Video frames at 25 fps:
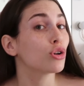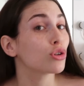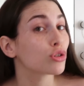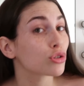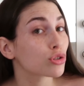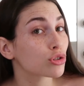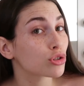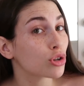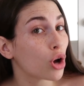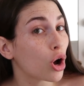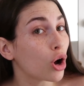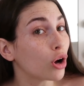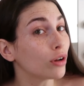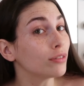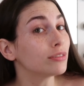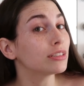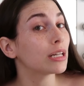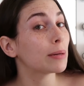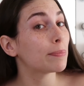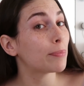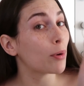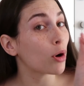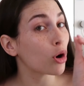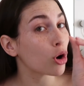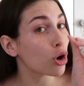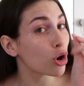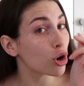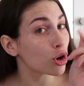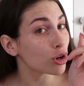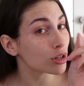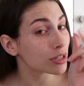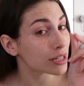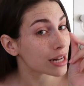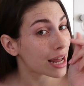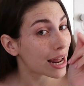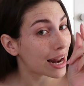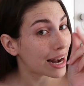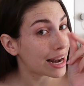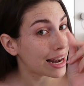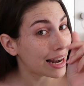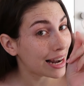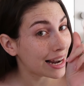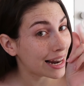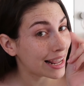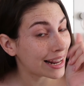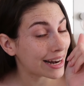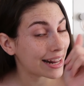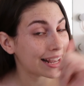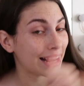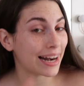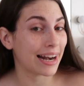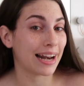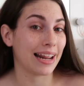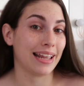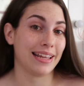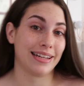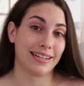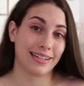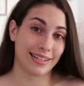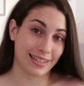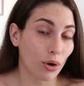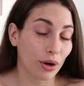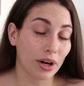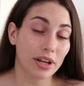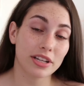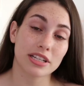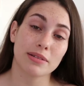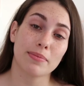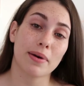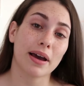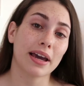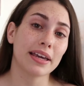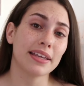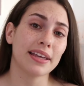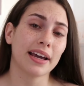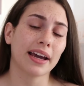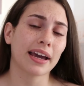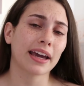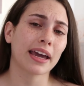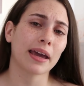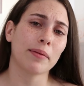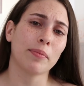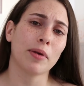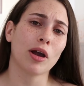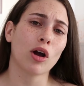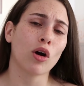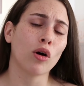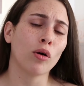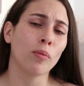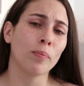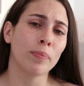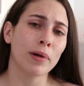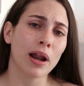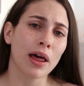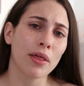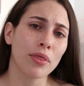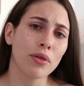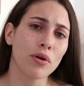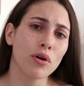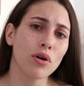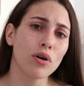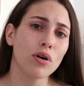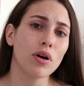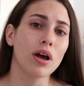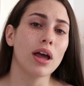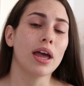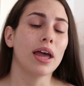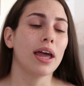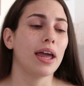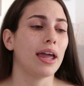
son de pocos lereles Con ese maquillaje que me he comprado